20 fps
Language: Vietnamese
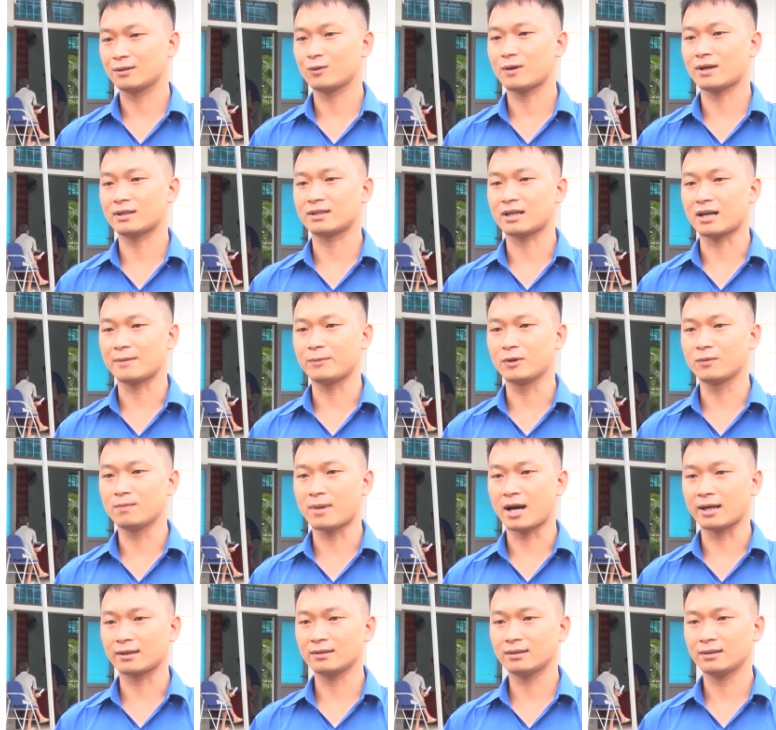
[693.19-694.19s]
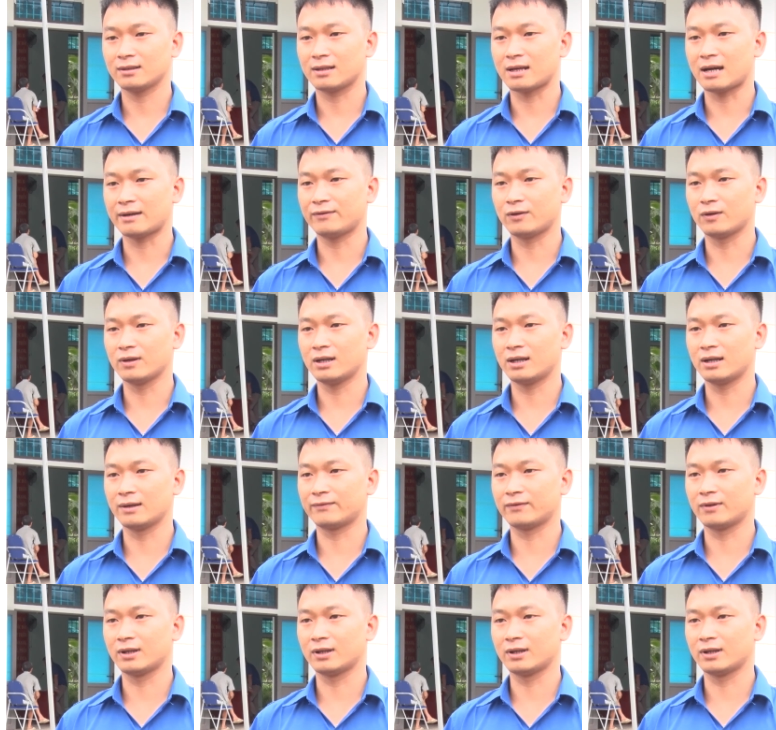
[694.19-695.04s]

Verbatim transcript: đoàn xã Phúng Bánh đã phối hợp